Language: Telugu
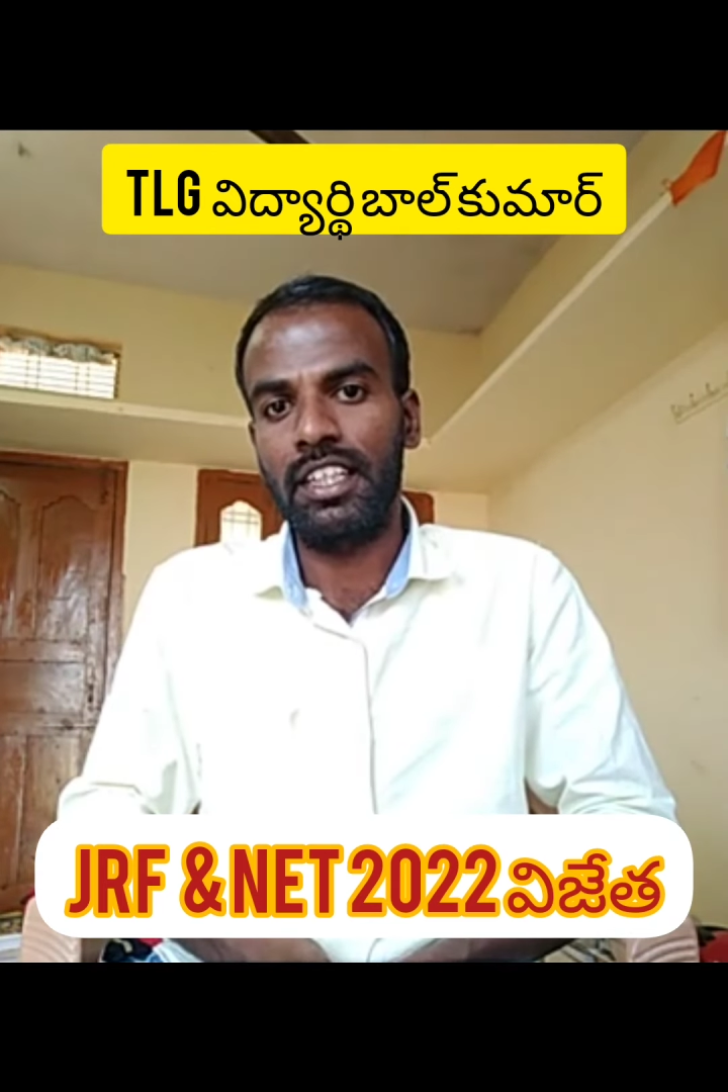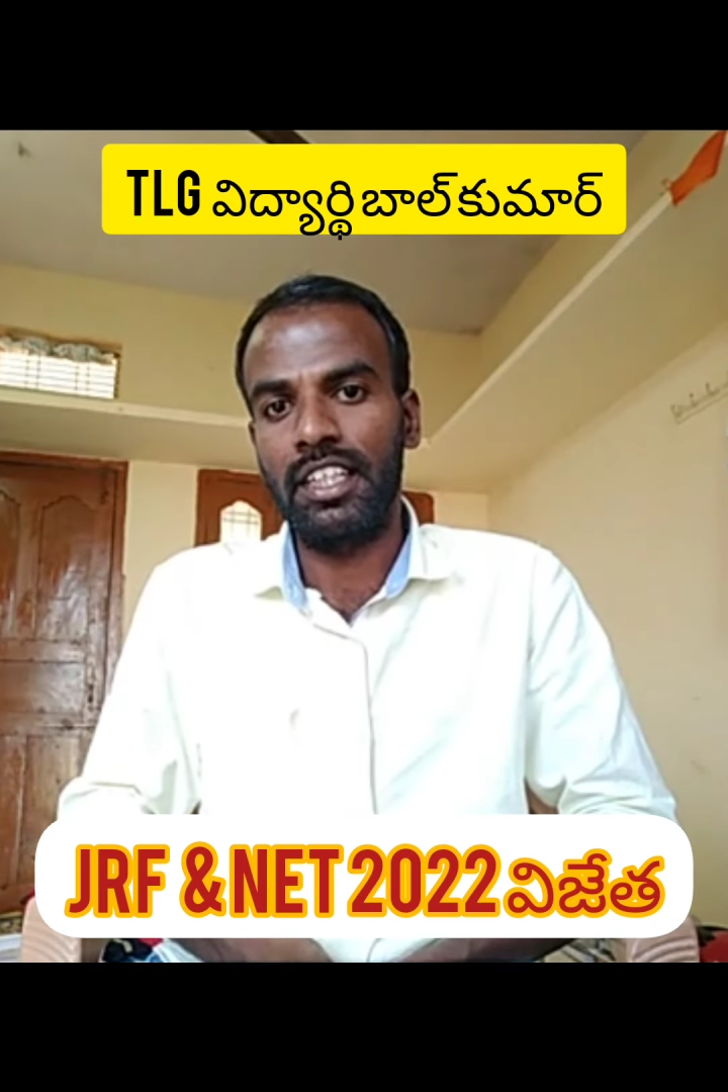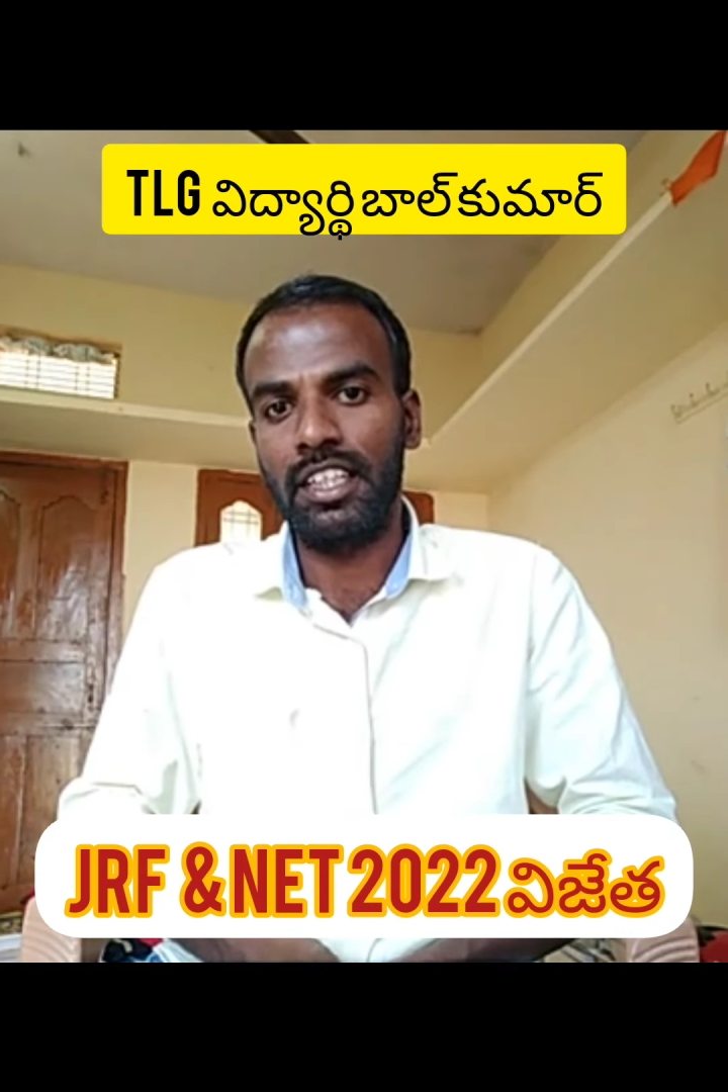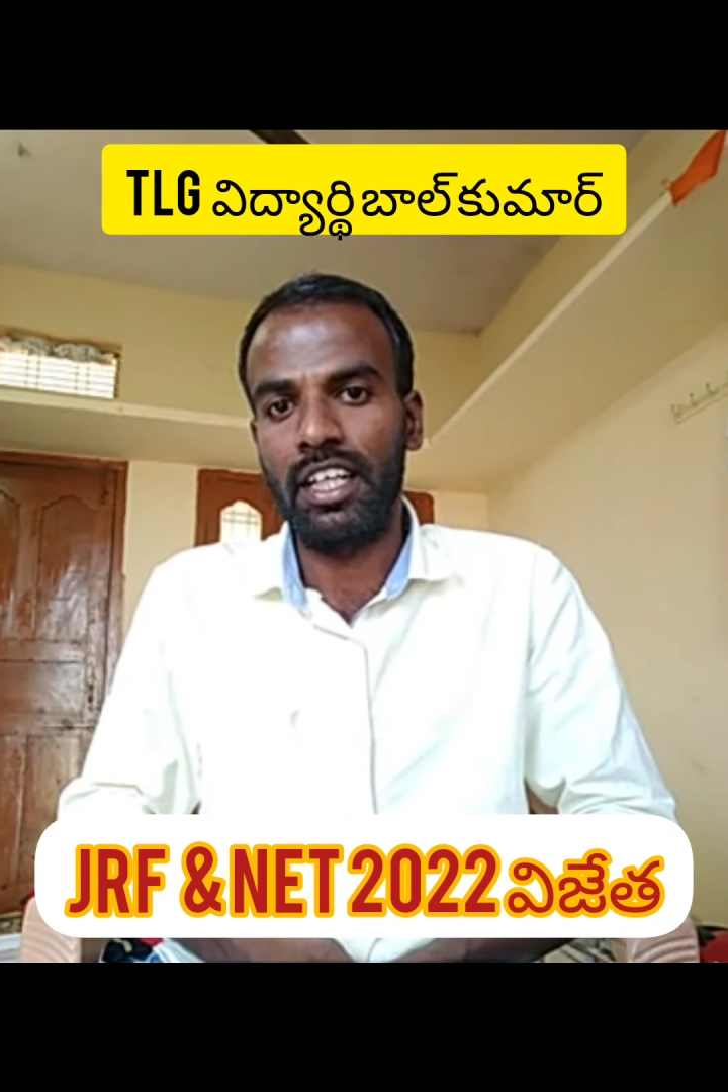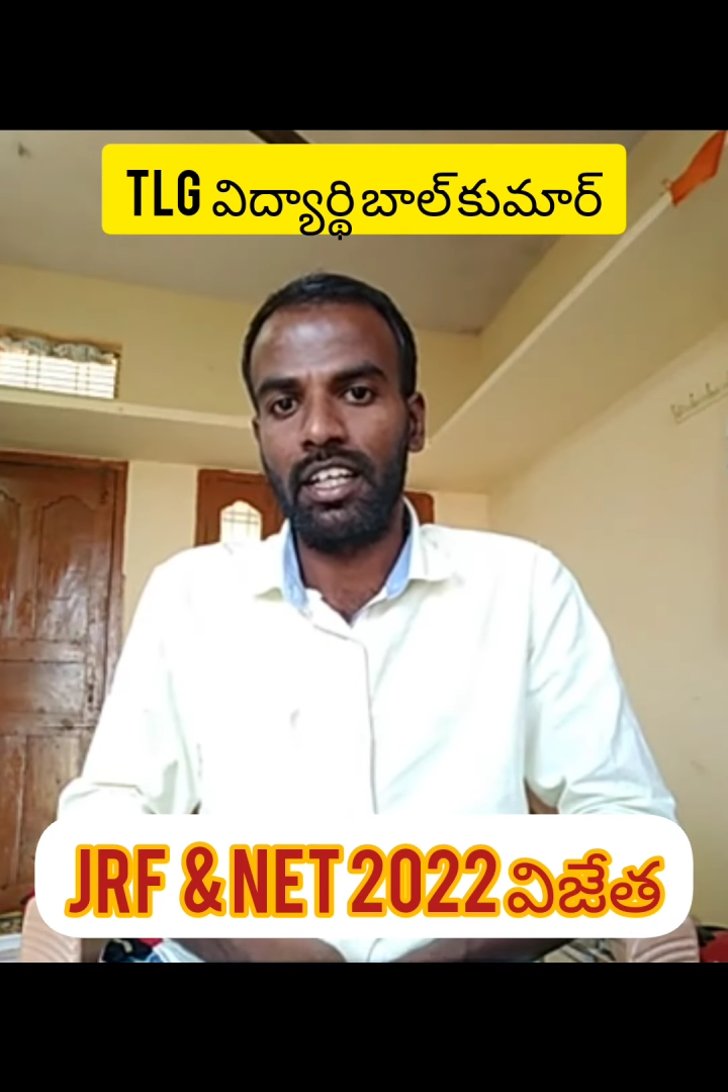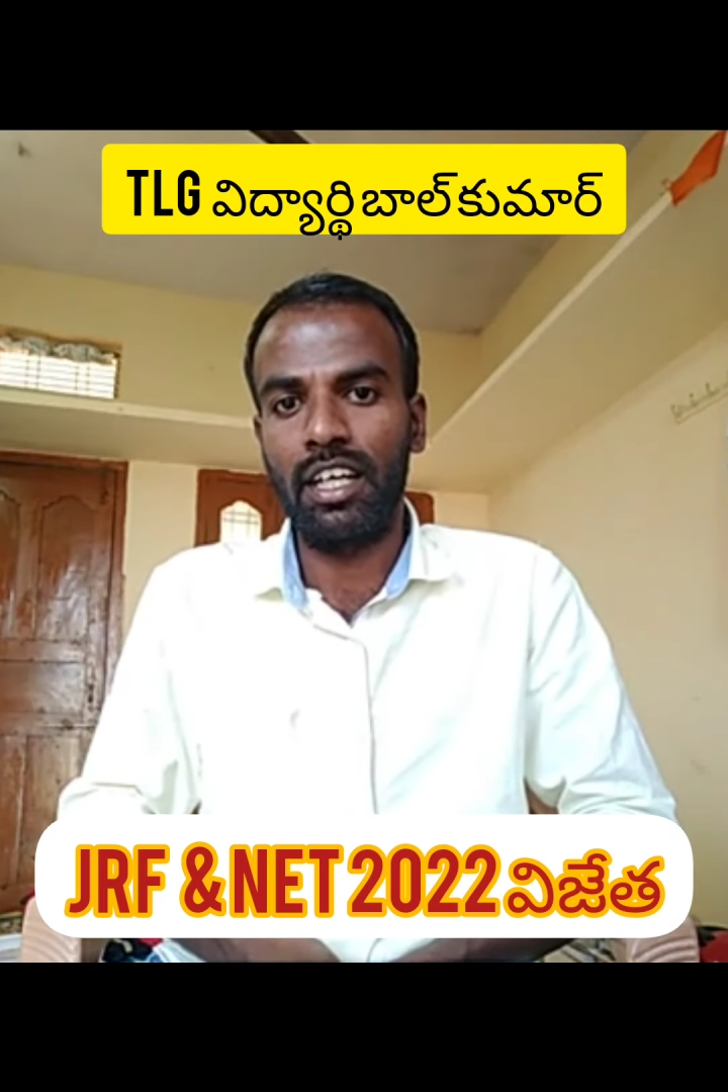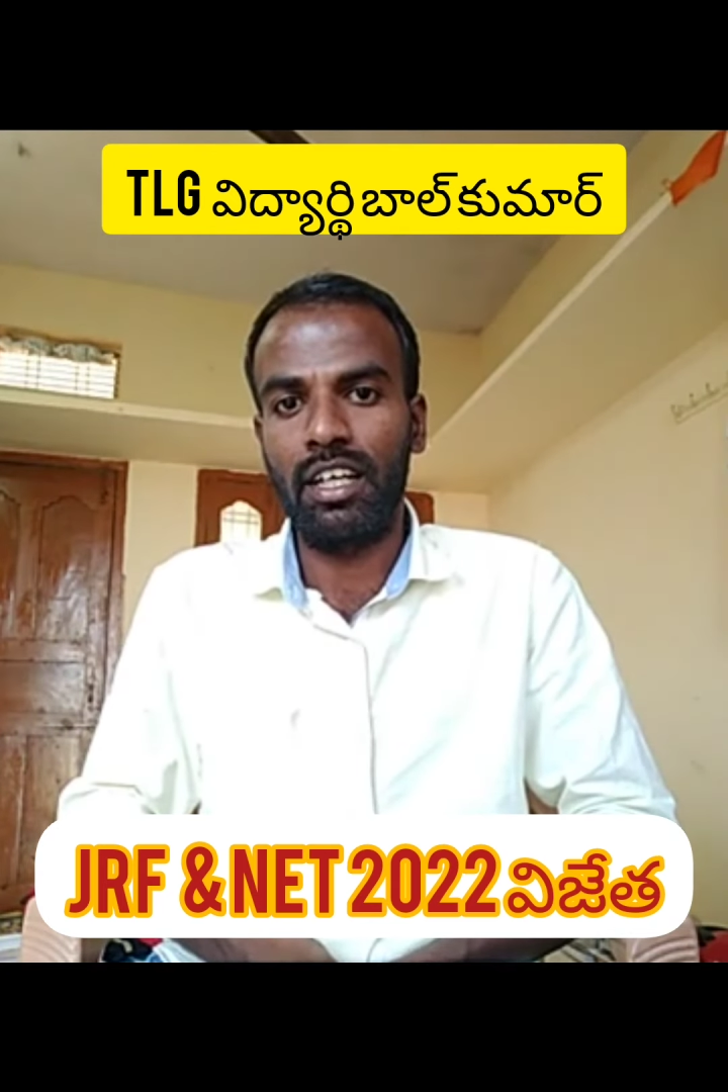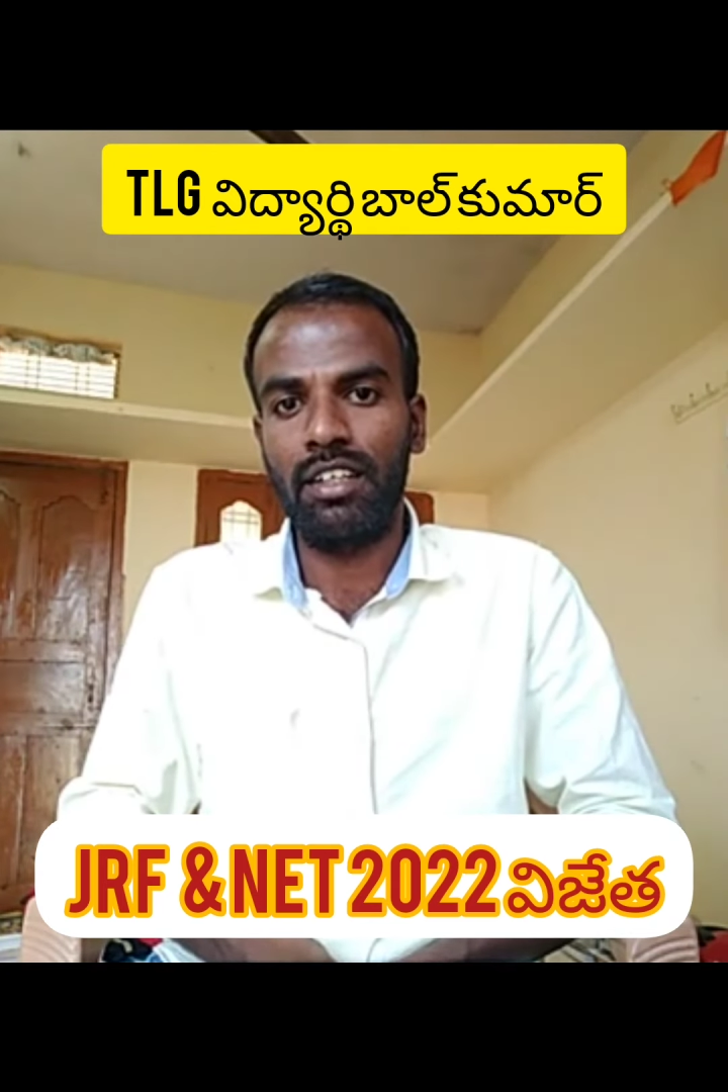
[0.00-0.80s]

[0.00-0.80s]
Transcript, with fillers: డీటెయిల్గా